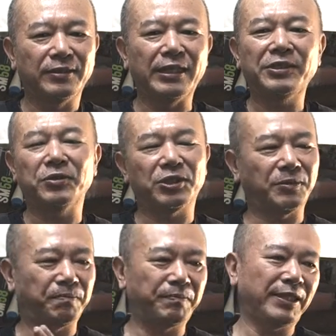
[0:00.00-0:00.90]
何を
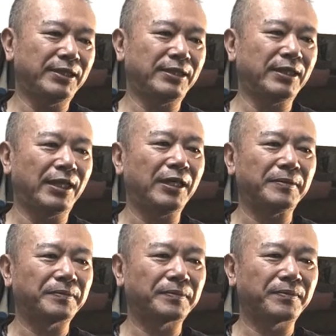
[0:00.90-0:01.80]
失敗したら
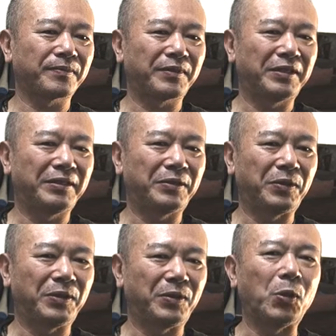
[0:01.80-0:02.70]

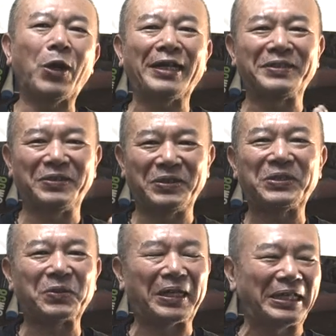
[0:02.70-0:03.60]
ご飯抜
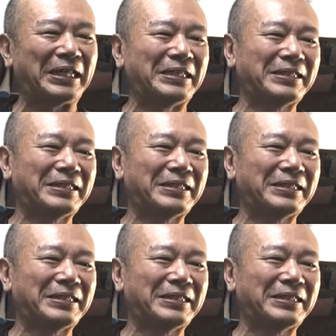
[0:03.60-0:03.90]
きとかね、